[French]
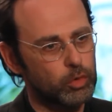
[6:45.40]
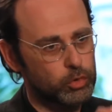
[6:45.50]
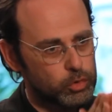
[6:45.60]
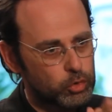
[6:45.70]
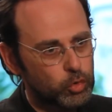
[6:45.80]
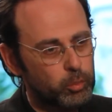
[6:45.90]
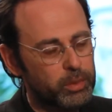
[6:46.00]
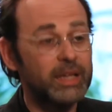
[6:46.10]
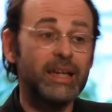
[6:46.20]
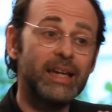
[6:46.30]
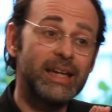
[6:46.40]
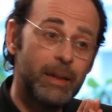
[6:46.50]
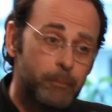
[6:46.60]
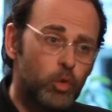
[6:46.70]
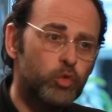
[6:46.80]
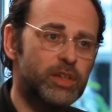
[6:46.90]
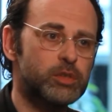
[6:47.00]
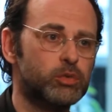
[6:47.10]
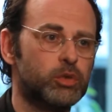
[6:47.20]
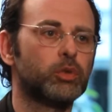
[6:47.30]
que de se tromper. Et il y a beaucoup de
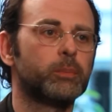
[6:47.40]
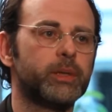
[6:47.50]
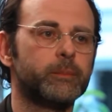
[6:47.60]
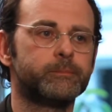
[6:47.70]
façons de se tromper.